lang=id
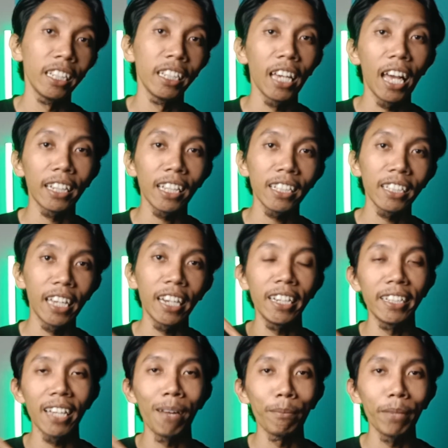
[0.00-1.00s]
Atas ya
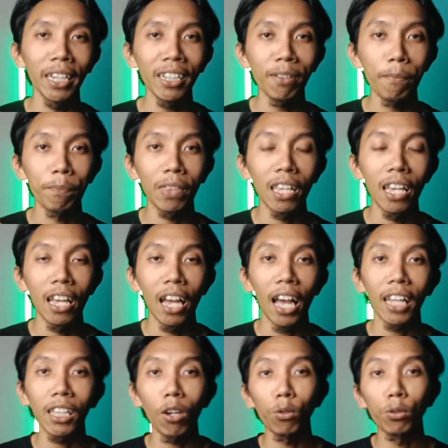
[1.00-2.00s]
di samping
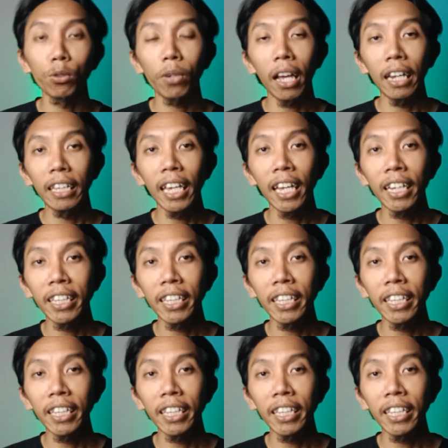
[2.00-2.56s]
atau untuk kalian